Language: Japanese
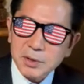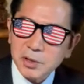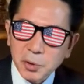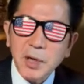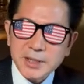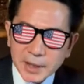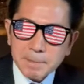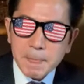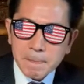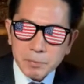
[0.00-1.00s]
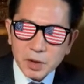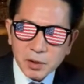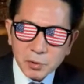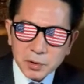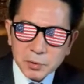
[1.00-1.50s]
境界線、
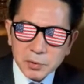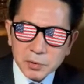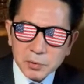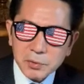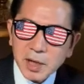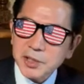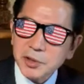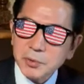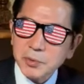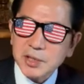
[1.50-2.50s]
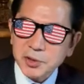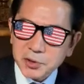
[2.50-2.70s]
これをこの感じることが